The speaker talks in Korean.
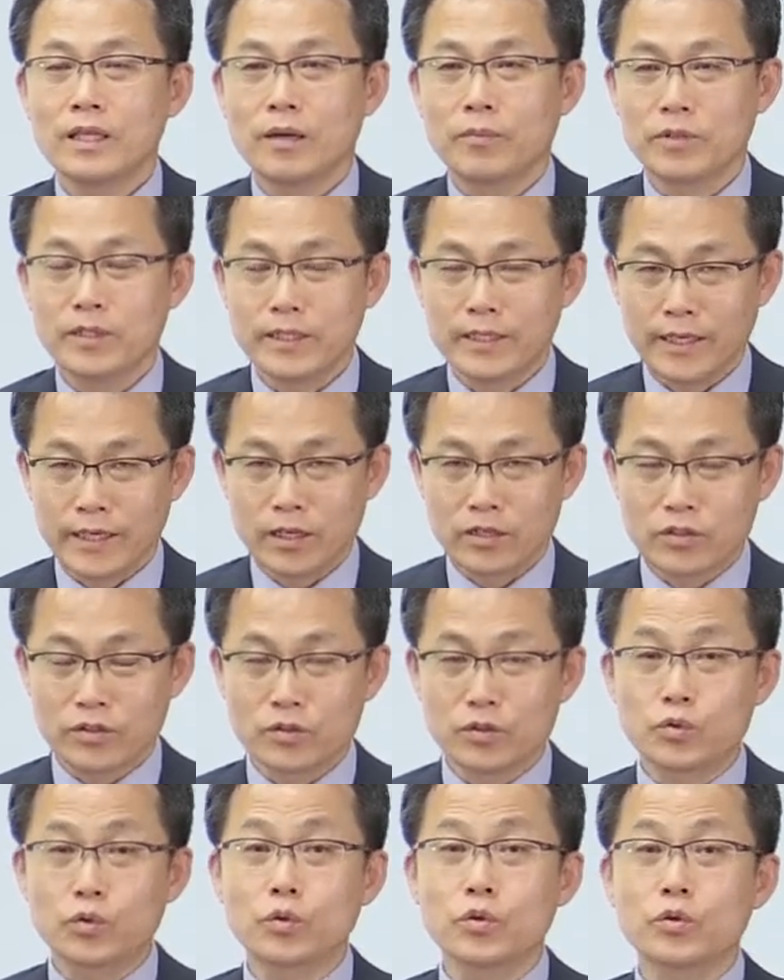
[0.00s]
자 먼저
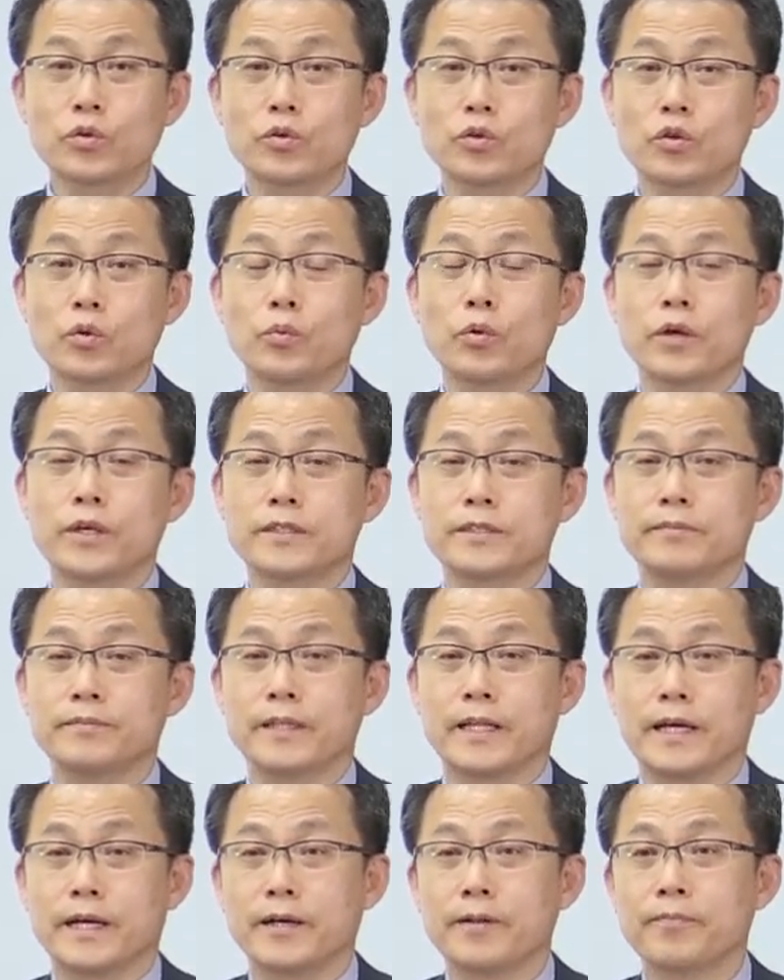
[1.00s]
자격증을 종류를 좀
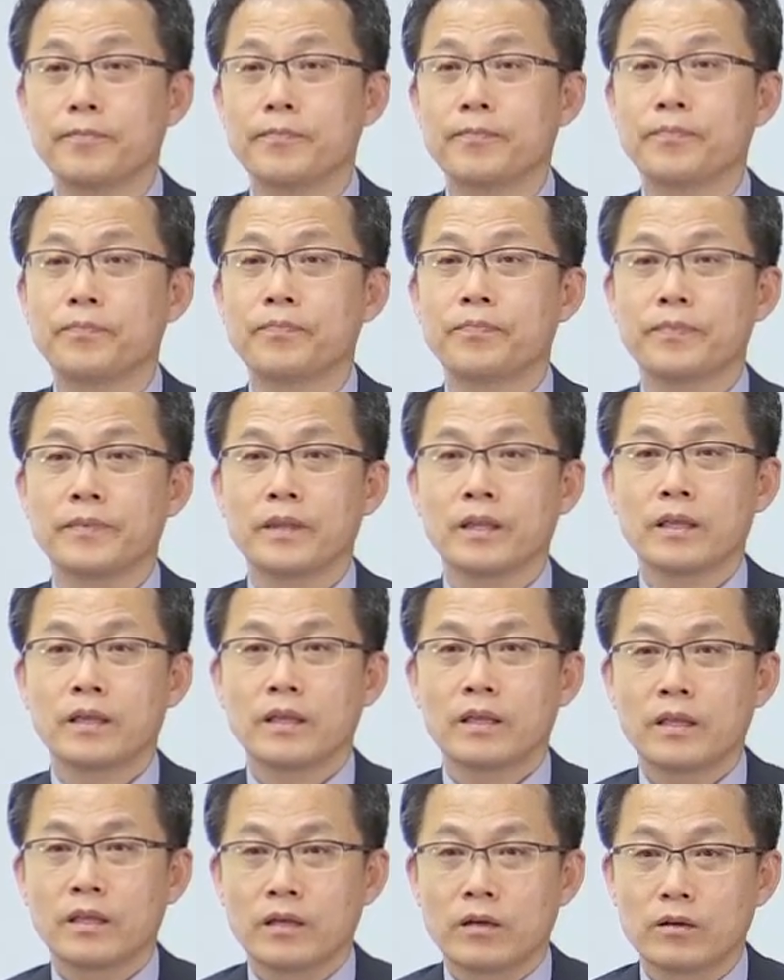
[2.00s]
보겠습니다.
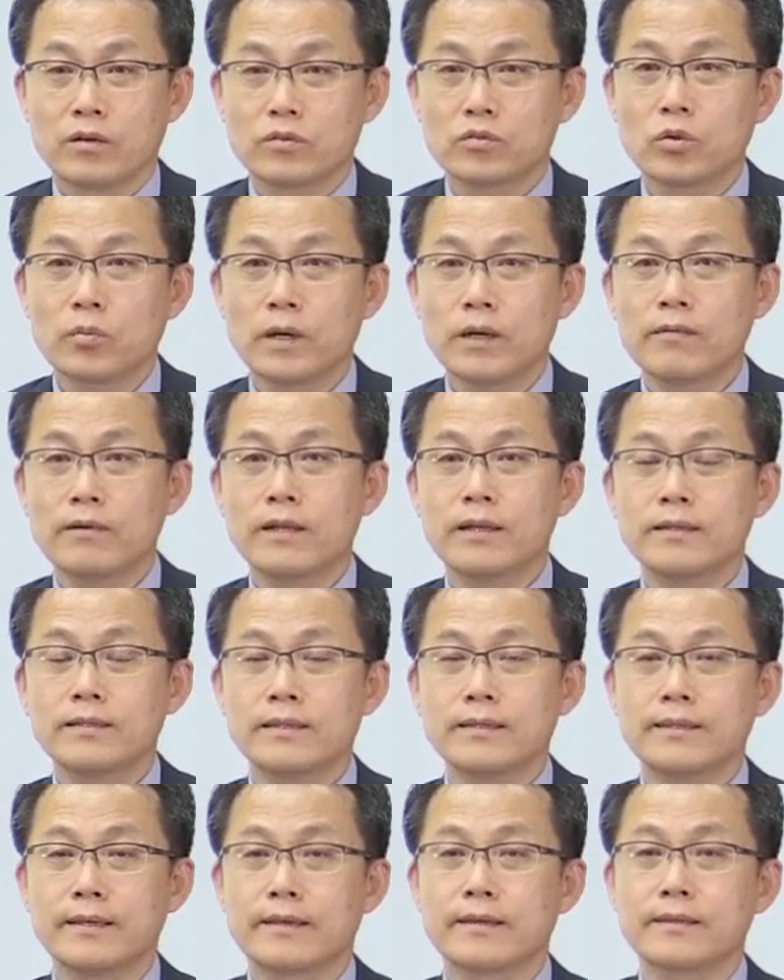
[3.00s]
소방
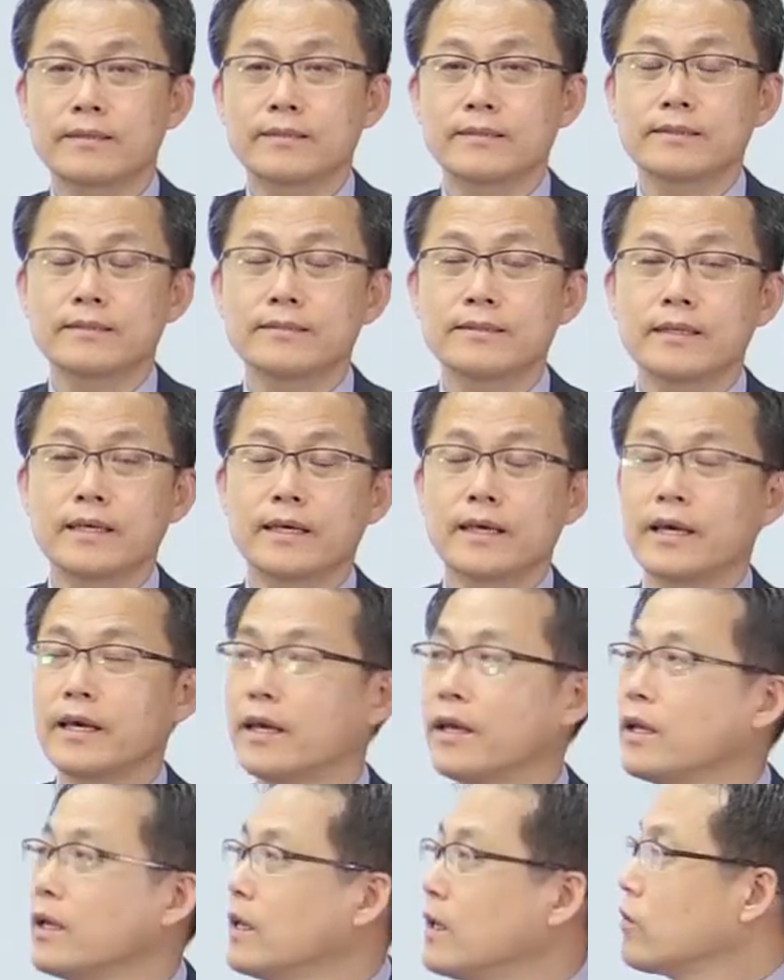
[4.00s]
관련된 자격증은
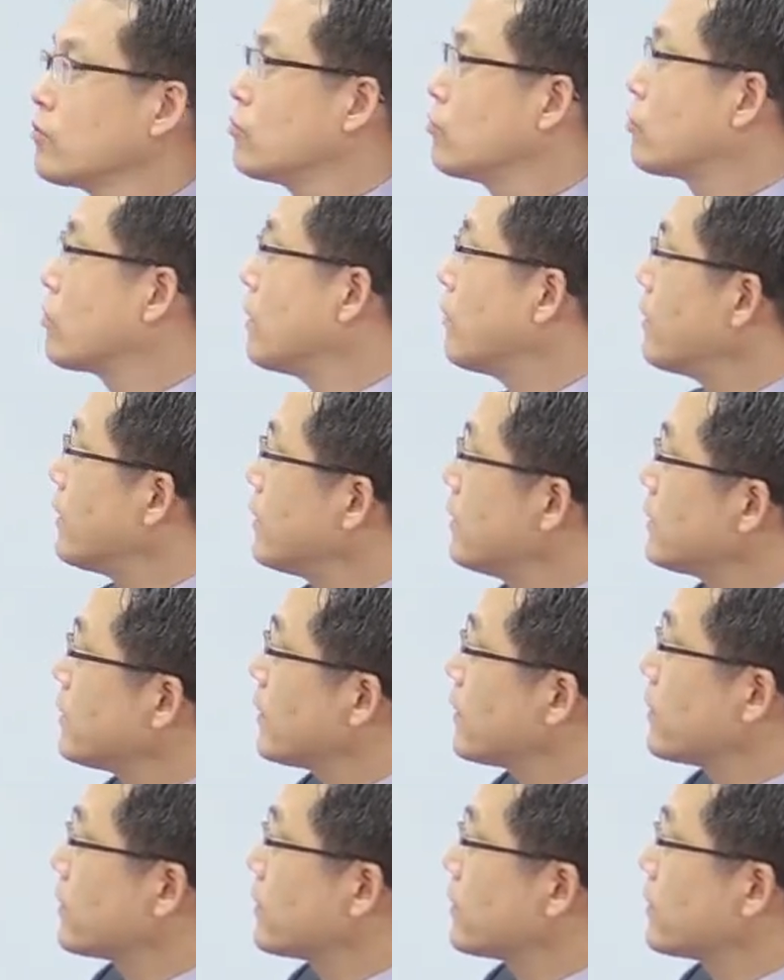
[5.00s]
크게 국가 관련